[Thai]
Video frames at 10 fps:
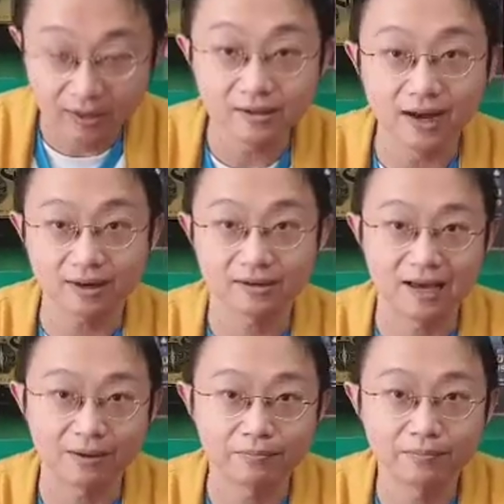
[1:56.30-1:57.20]
เลือก
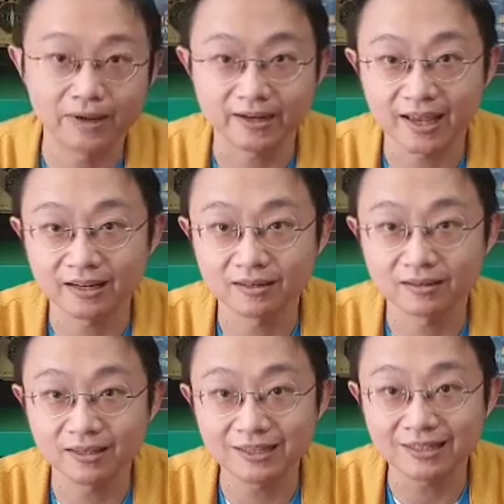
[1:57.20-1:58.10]
นะครับประเด็น
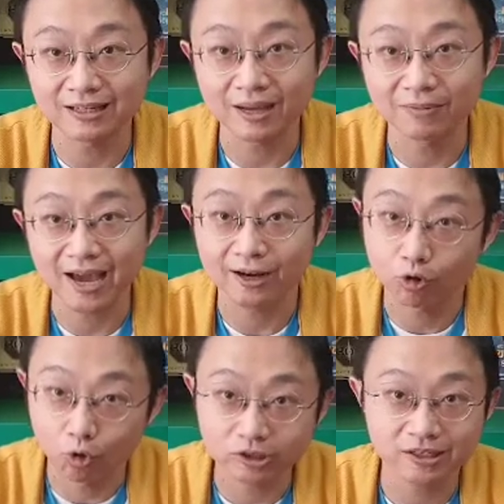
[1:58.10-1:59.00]
ที่จะทำการ
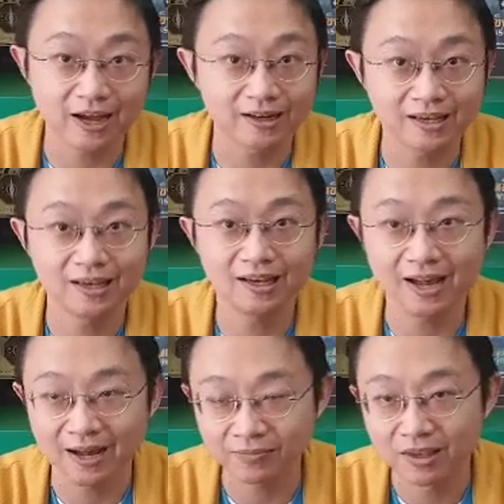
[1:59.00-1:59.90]
โค้ชครั้งนี้
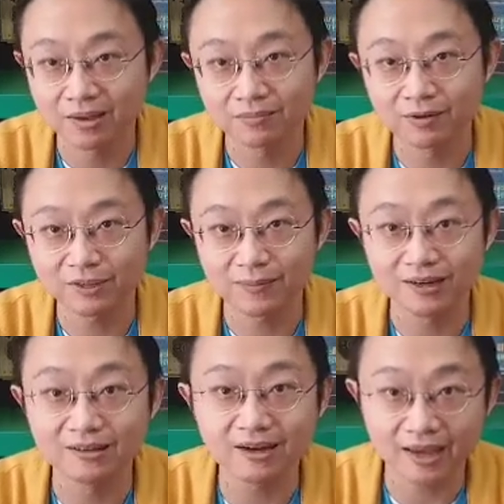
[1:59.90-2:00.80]
นะครับ ไม่ว่าจะเป็
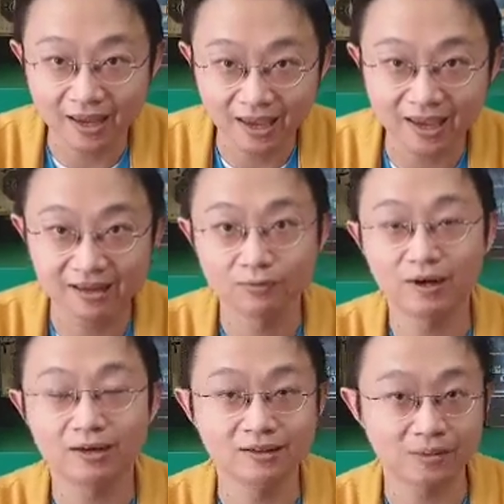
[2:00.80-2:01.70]
นเลือกเองหรือ
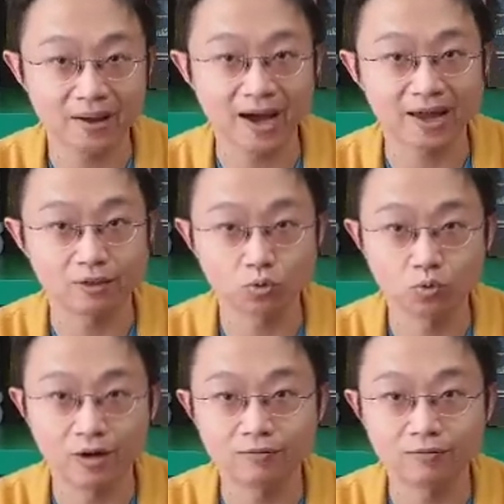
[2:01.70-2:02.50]
ว่าเลือกผ่านตัว